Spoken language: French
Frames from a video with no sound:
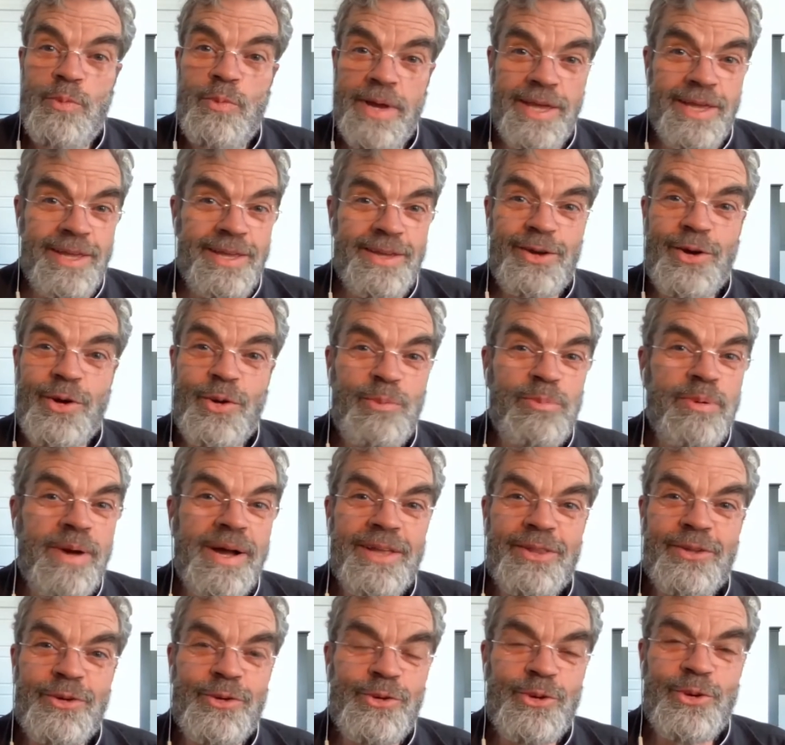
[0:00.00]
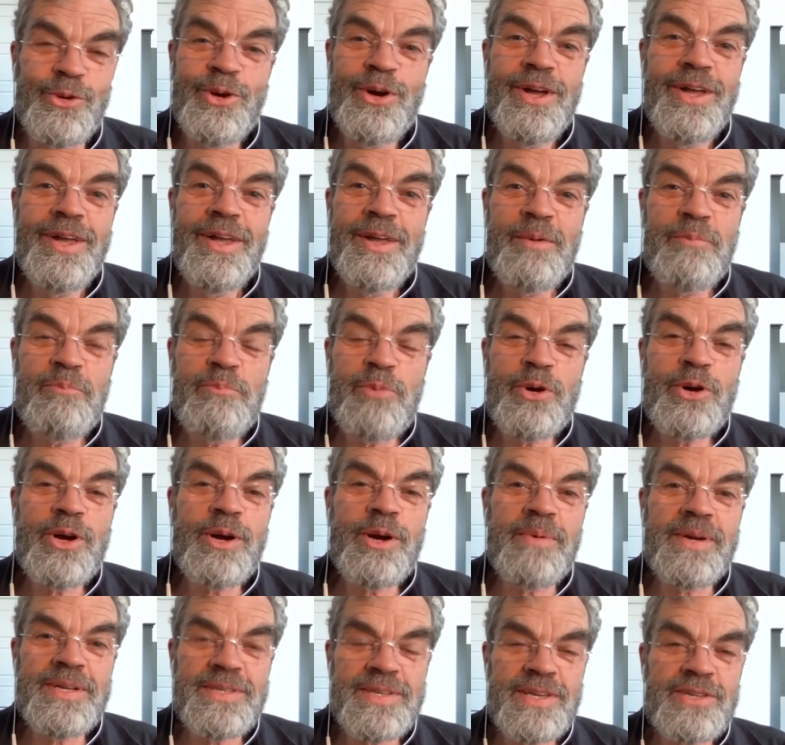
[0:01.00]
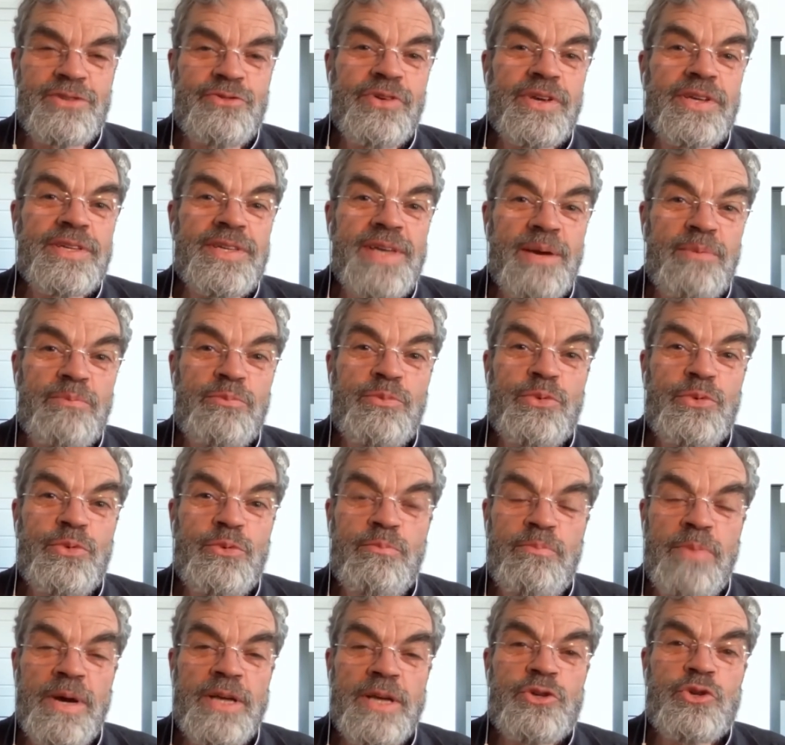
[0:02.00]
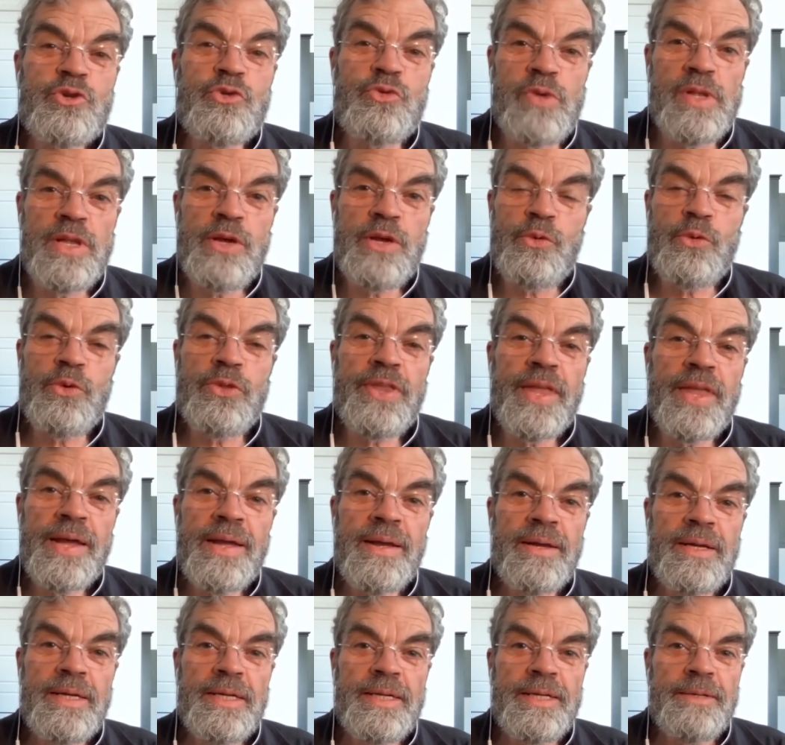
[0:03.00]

mais ils comprendront pas comment ça se fait que ça a pu basculer autant.